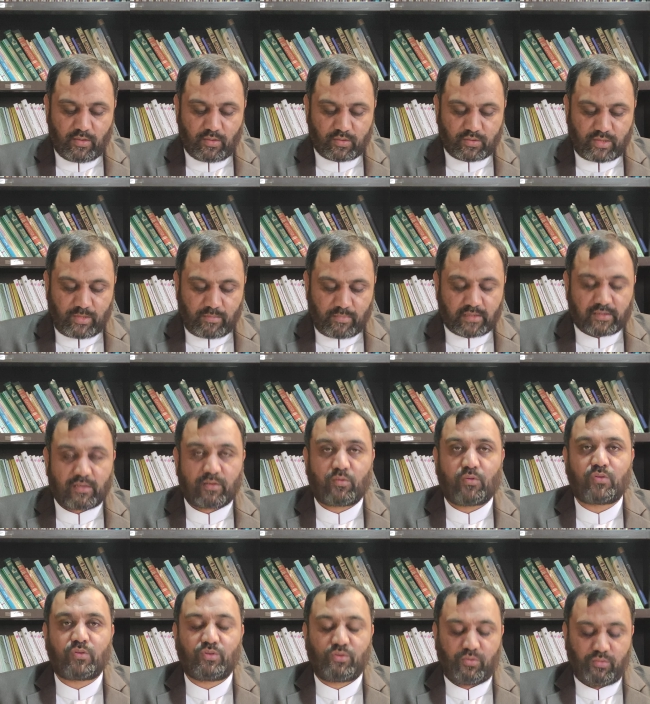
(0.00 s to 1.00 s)
उसका मतन
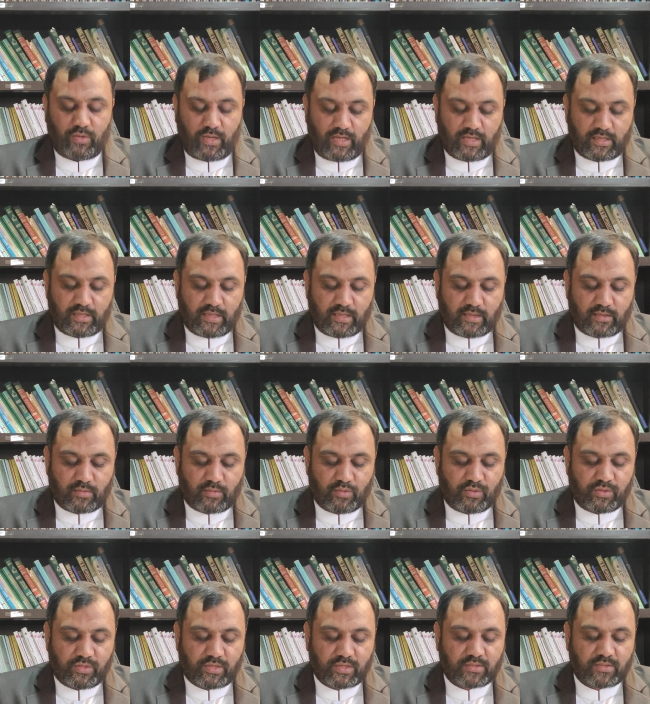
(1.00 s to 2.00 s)
कुछ यूँ है कि अगर
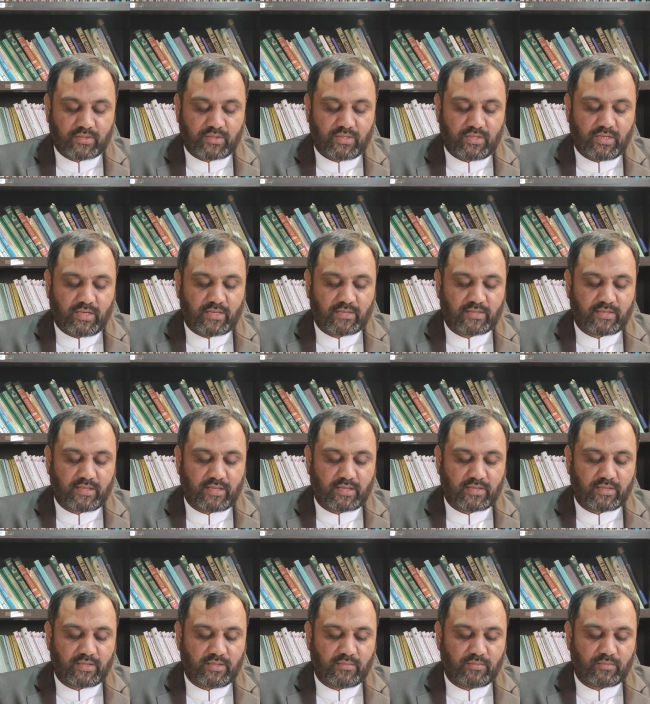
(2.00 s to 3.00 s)
कोई शख्स शिया
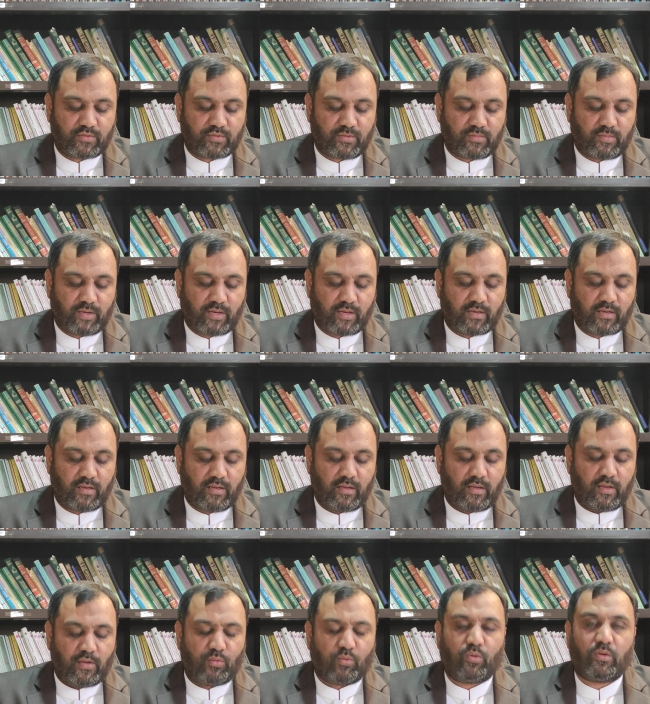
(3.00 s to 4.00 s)
इसनाशरी मुसलमान
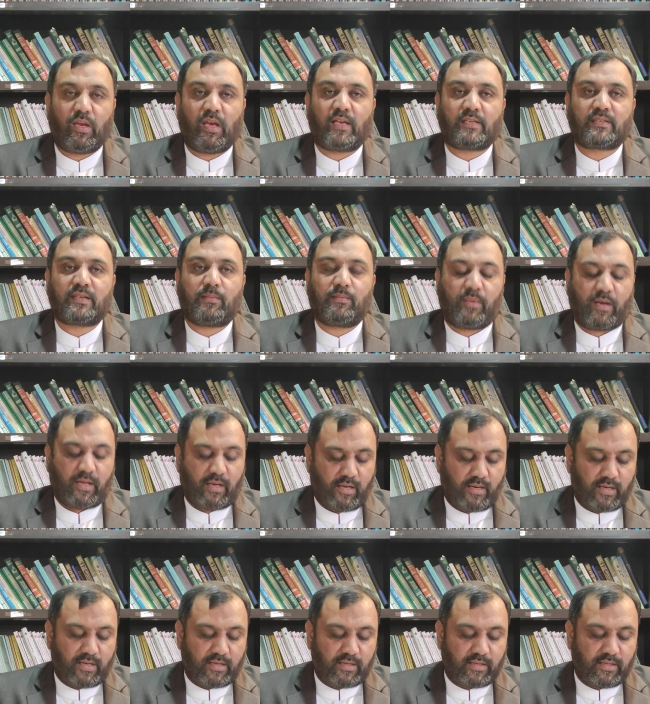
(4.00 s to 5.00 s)
कोई ऐसा माल
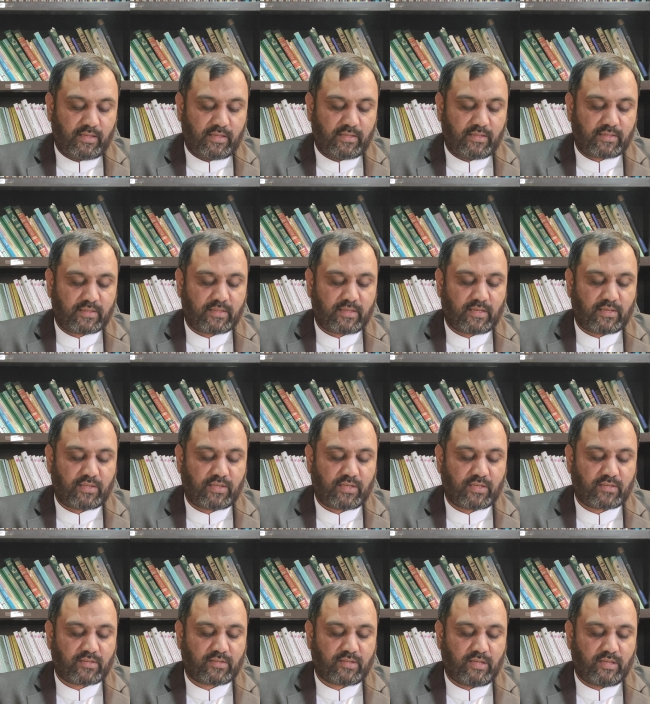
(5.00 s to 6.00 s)
ख़रीदे जिसका
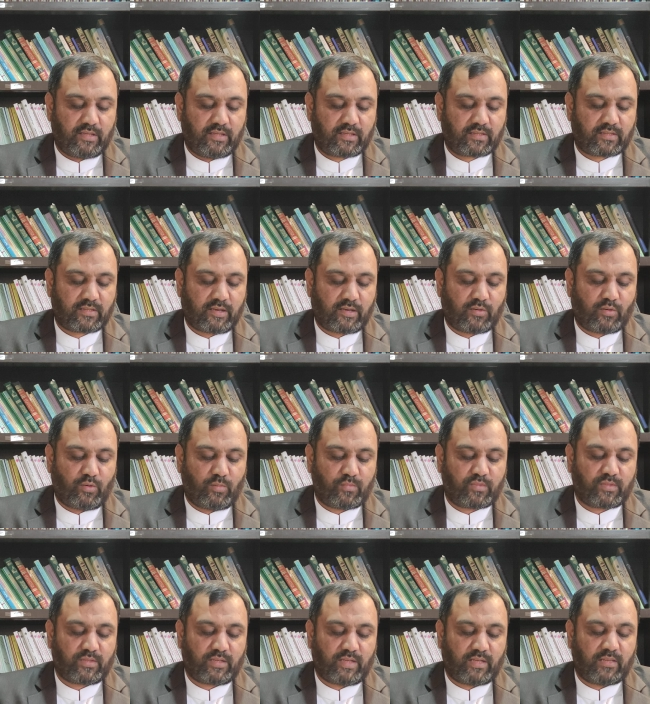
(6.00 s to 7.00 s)
शख्स जिसका
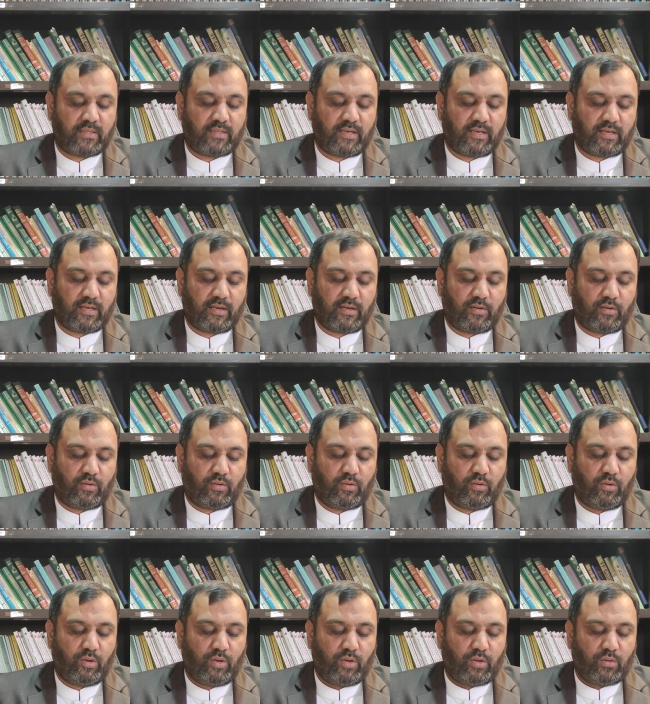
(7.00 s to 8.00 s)
खुम्स ना दिया गया हो
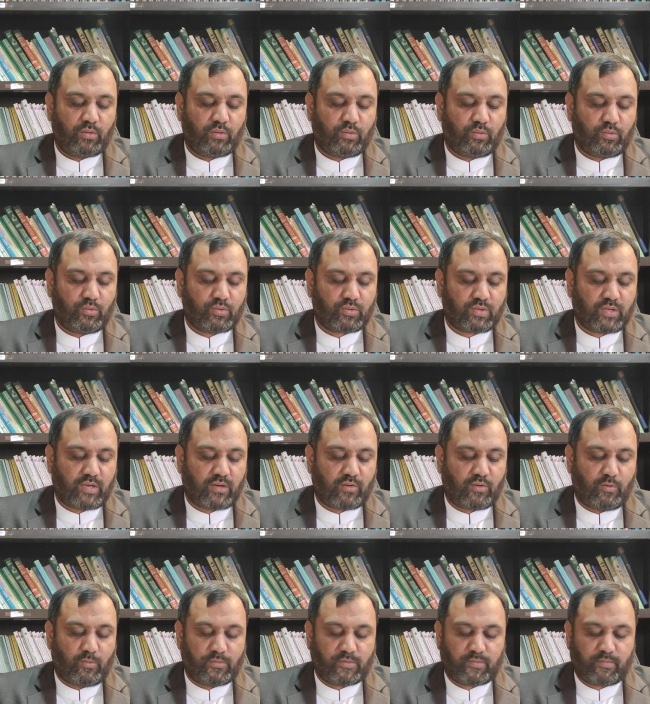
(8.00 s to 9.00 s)
तो उसका
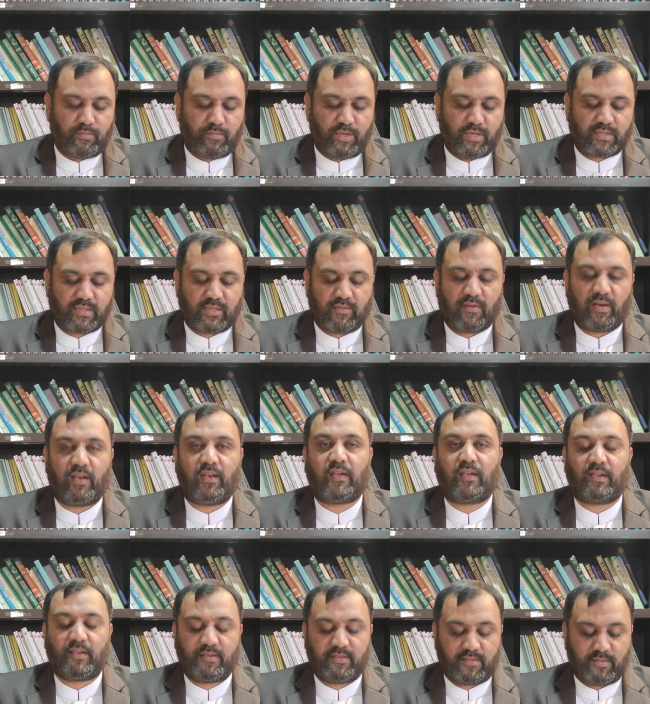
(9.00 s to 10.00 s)
खुम्स बेचने वाले
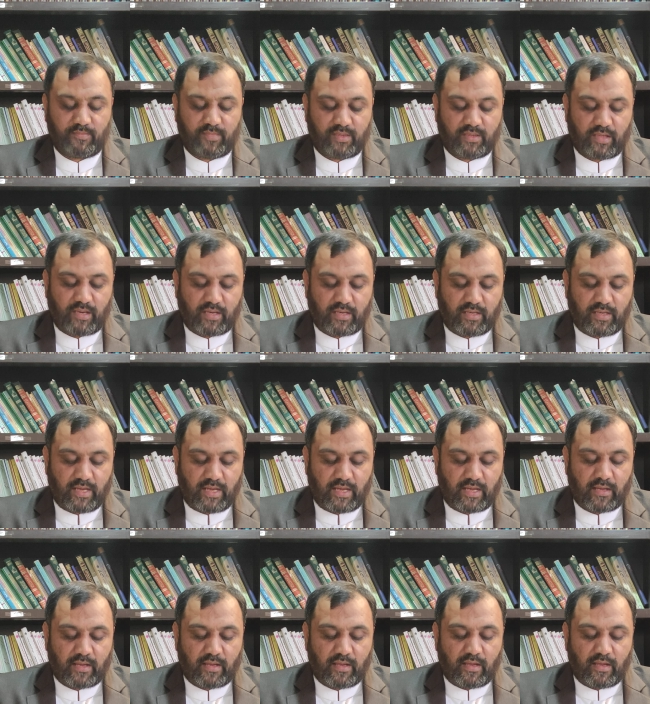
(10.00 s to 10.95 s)
की ज़िम्मेदारी है